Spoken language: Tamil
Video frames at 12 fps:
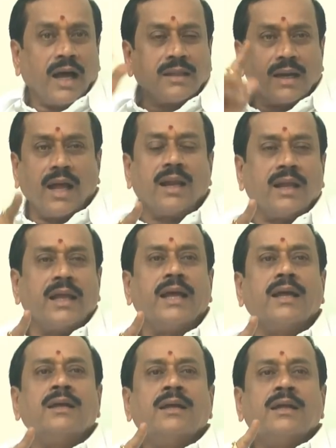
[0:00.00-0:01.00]
அதனால்
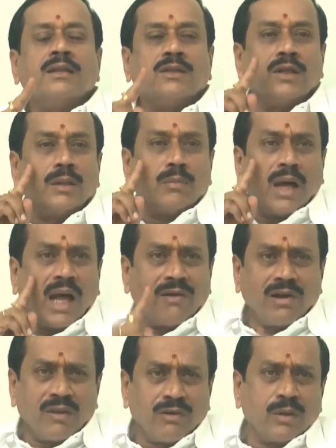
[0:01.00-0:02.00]

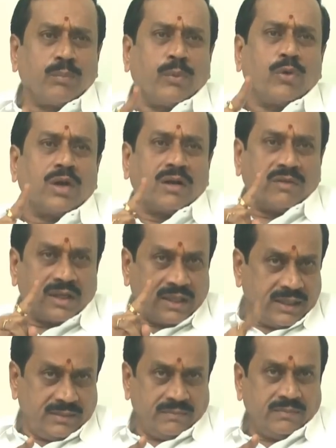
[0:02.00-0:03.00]
திருமாவளவன்
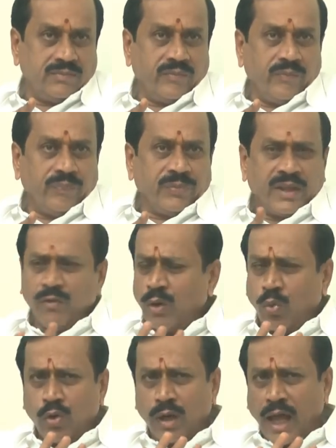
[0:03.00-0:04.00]
போன்றவர்கள் இவர்
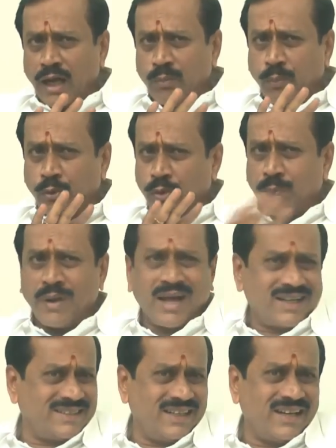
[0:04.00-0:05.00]
ஒரு நாளும் பொறுப்பாக
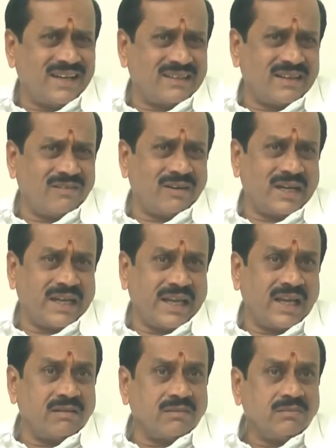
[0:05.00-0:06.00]
அரசியல் நடத்தினவர்
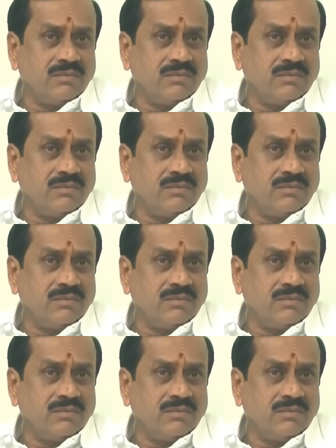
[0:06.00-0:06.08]
கிடையாது